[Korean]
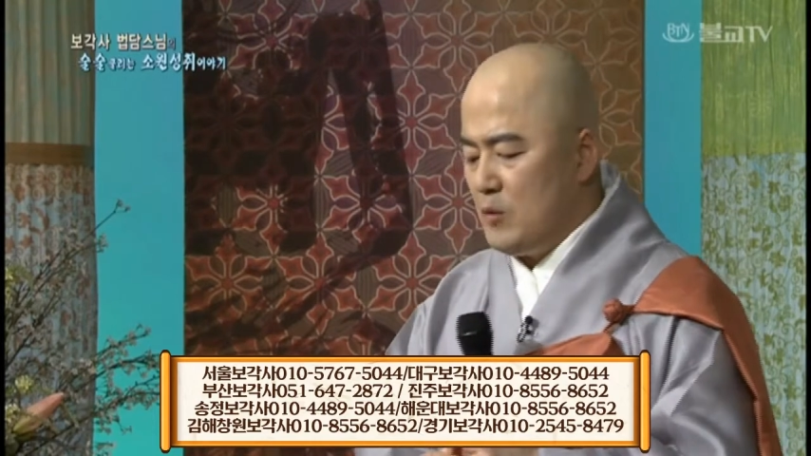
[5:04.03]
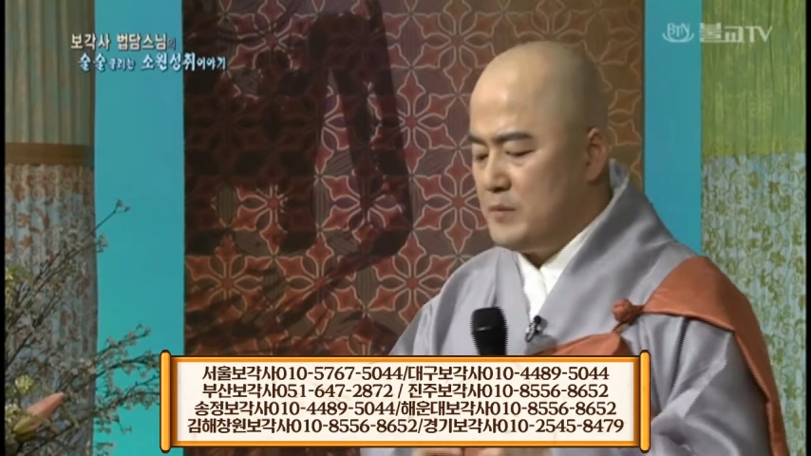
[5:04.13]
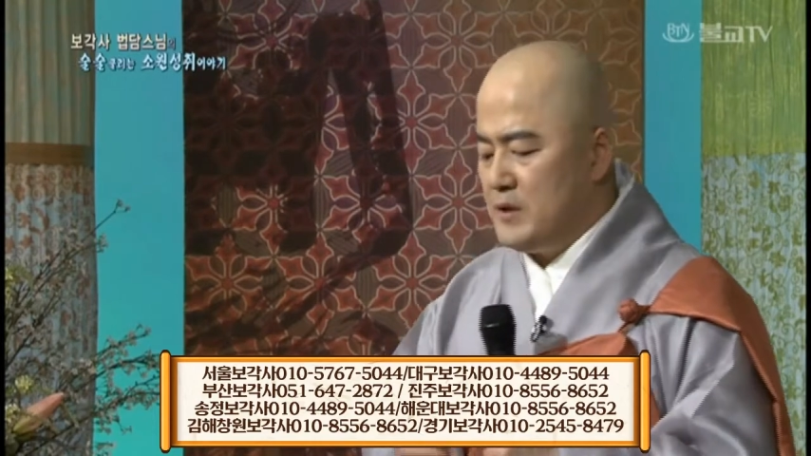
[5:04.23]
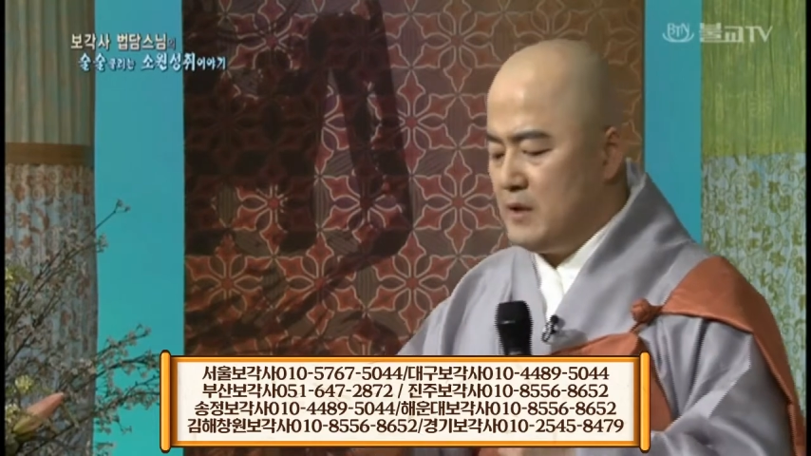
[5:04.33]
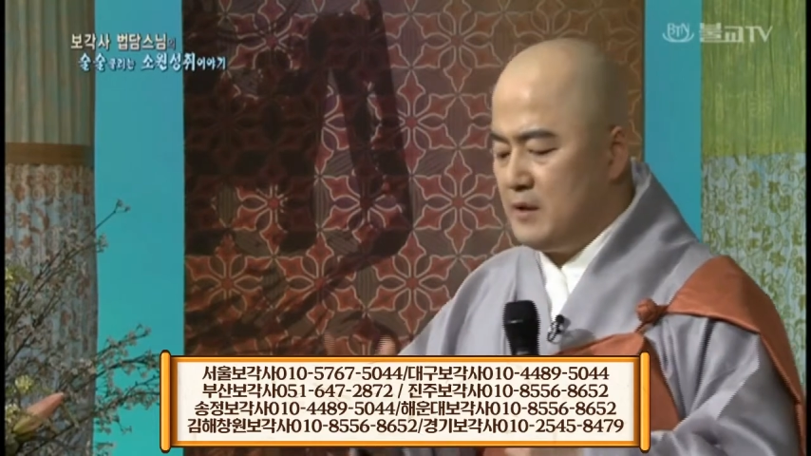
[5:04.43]

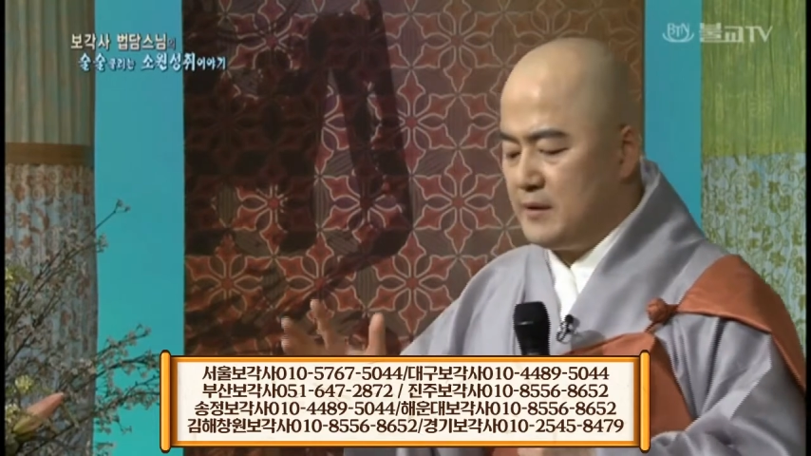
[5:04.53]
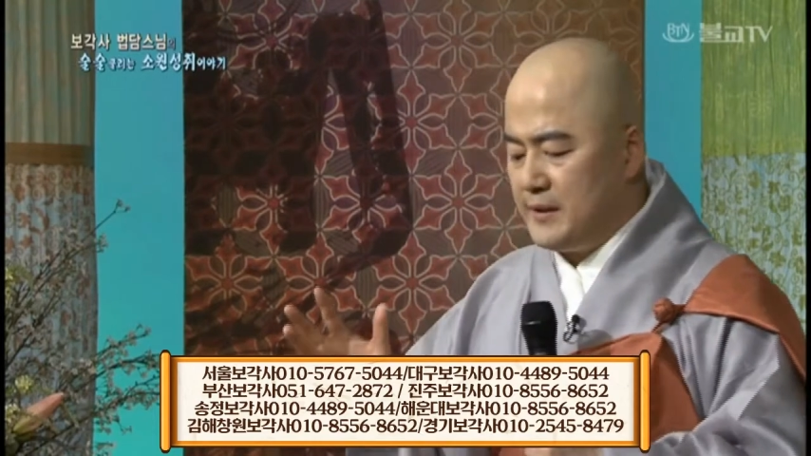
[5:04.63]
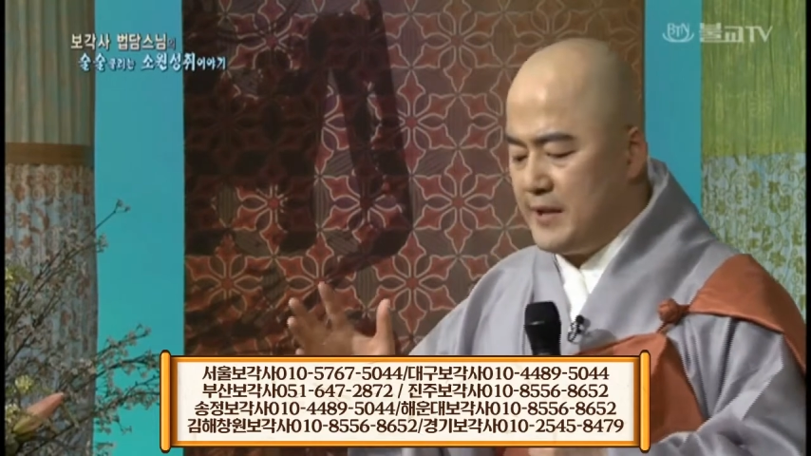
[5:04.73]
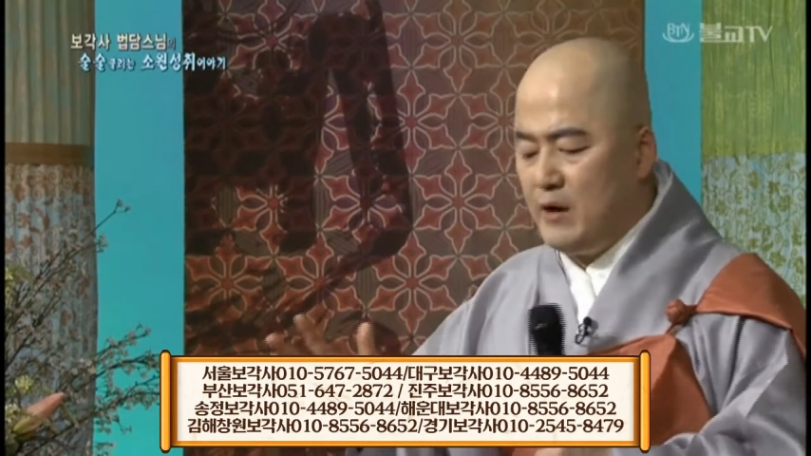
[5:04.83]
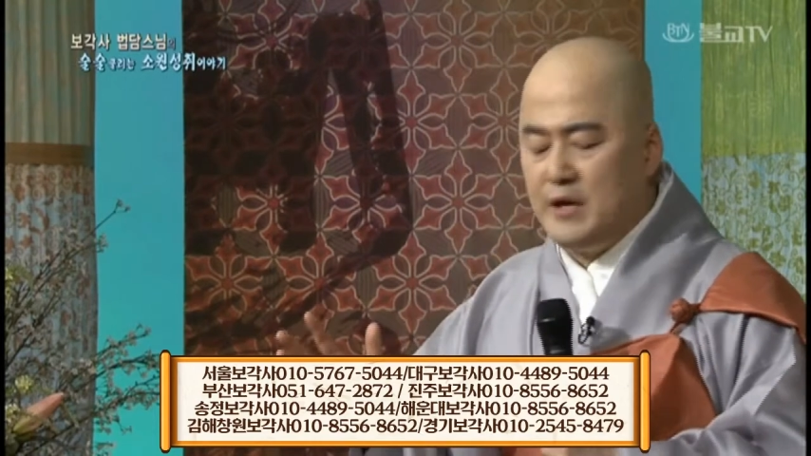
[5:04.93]
좀 더
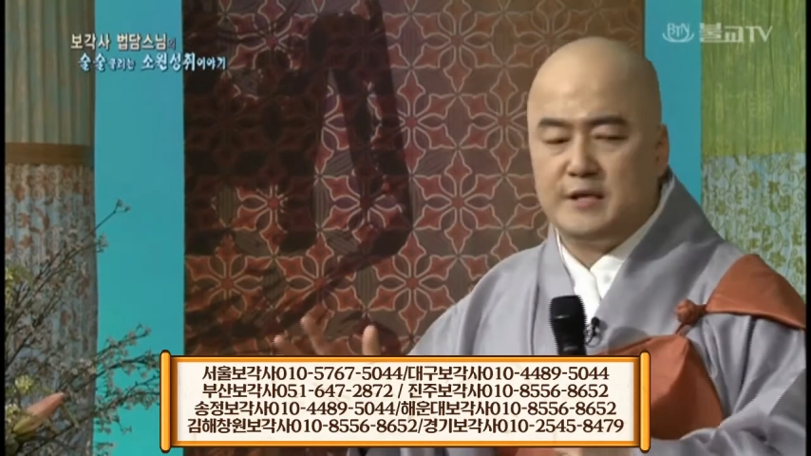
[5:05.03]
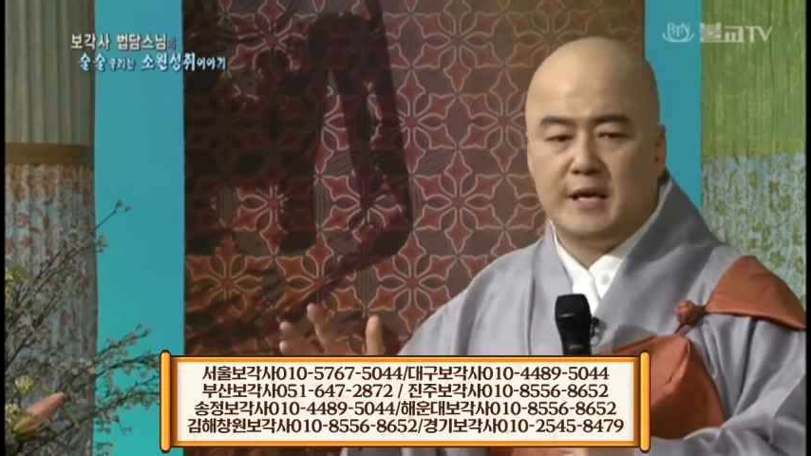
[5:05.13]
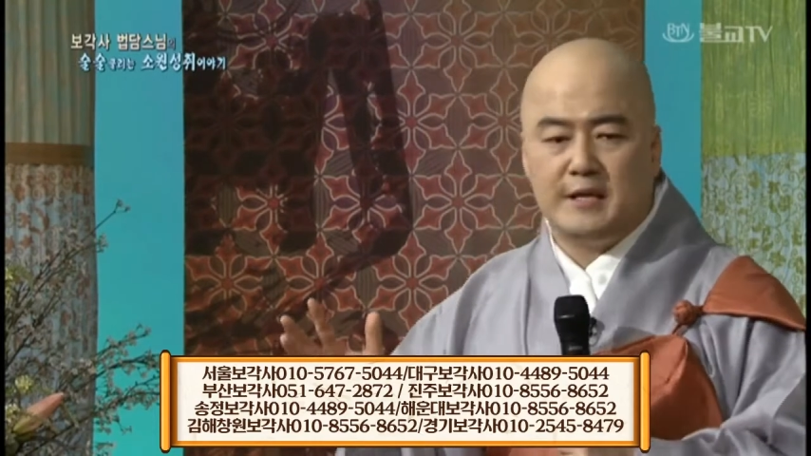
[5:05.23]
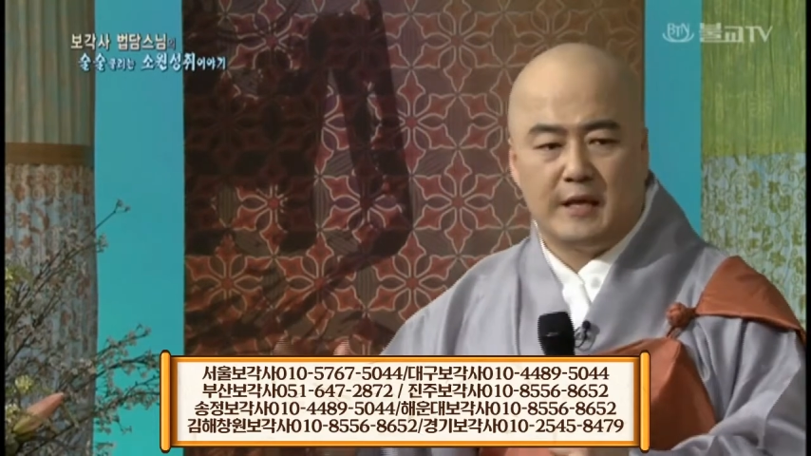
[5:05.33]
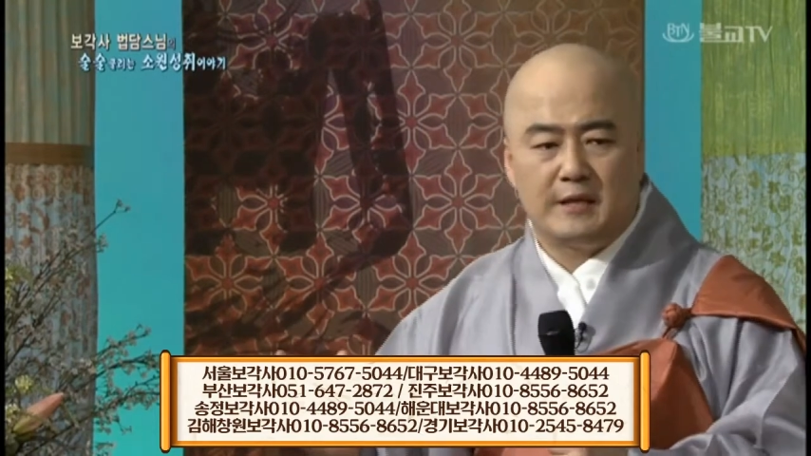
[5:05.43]
깨어
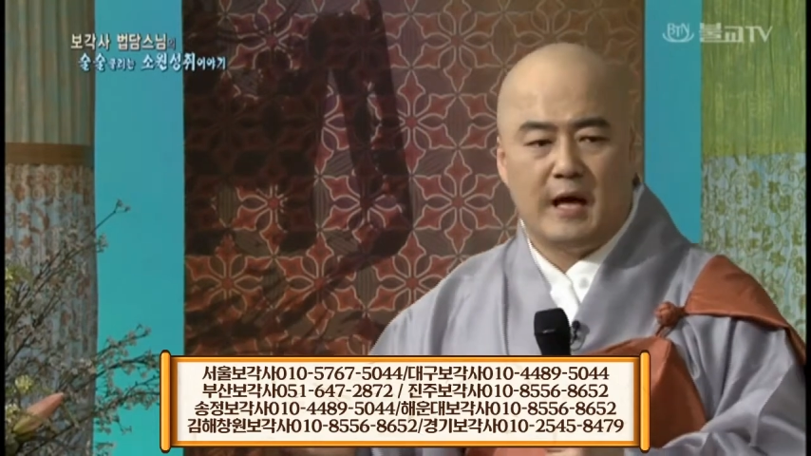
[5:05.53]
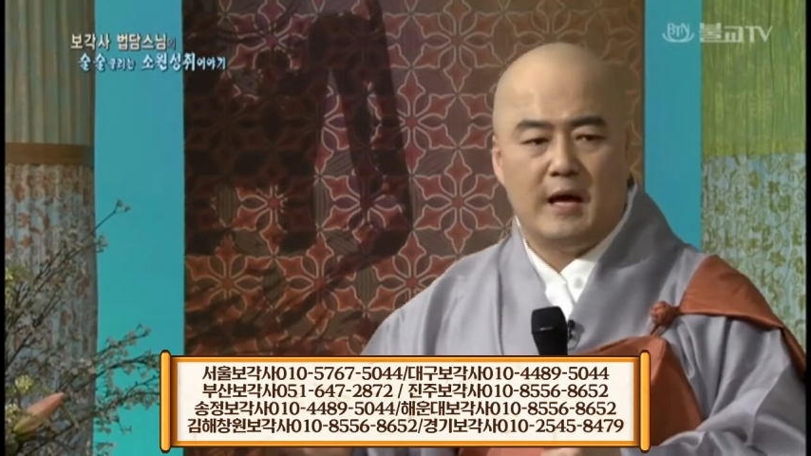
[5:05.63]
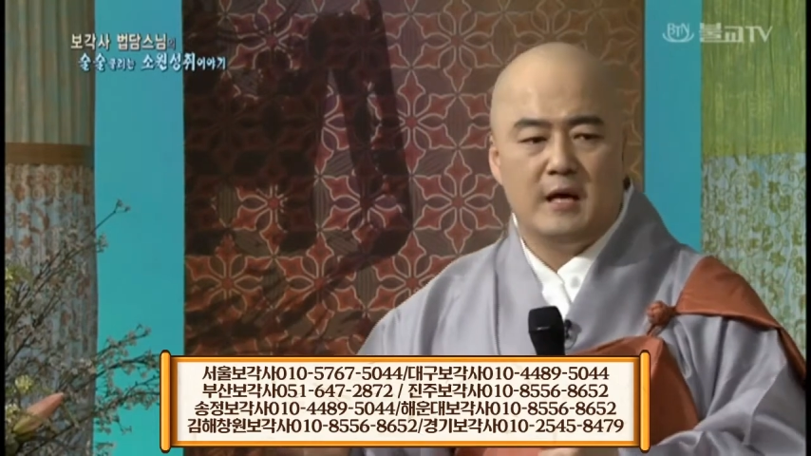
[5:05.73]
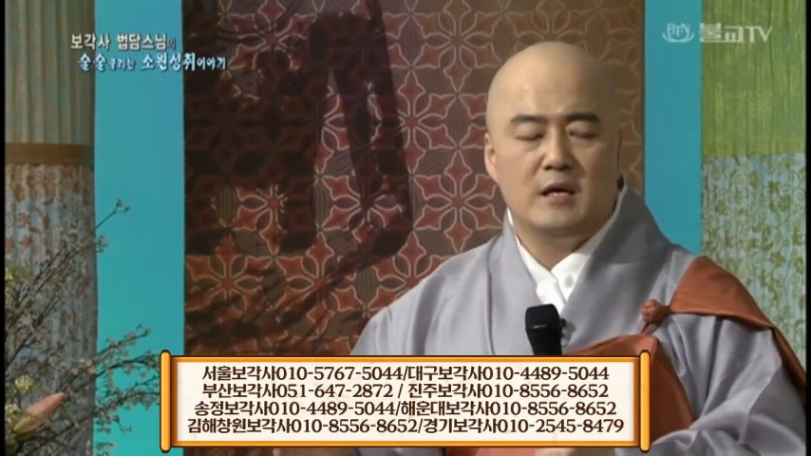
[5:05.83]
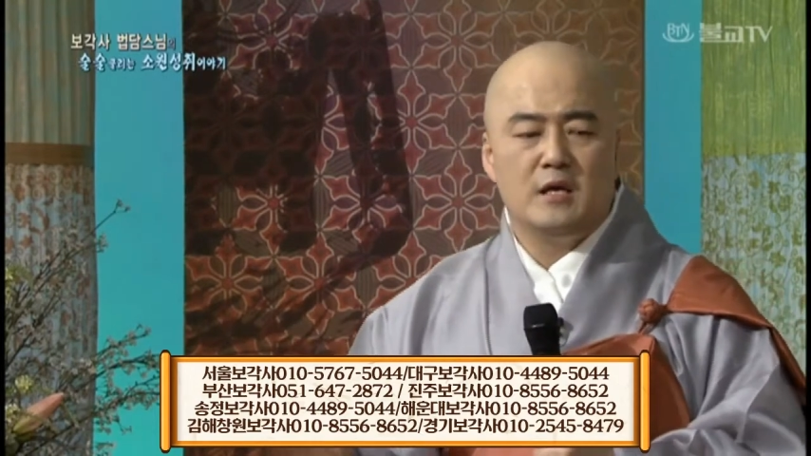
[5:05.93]
있어야
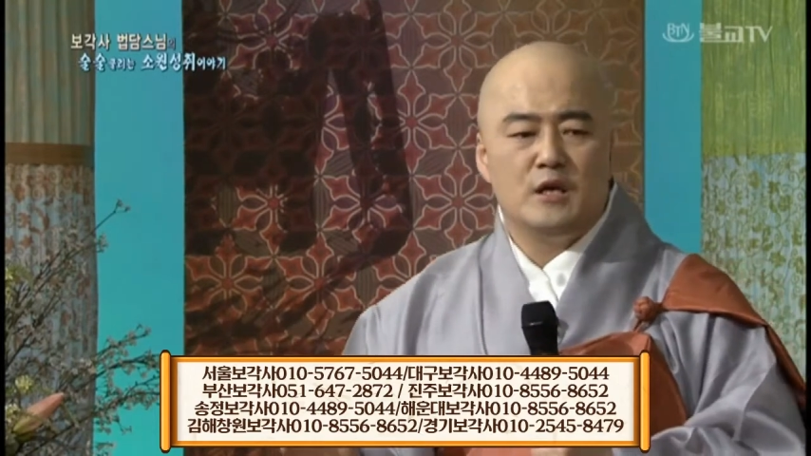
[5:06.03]
되겠다.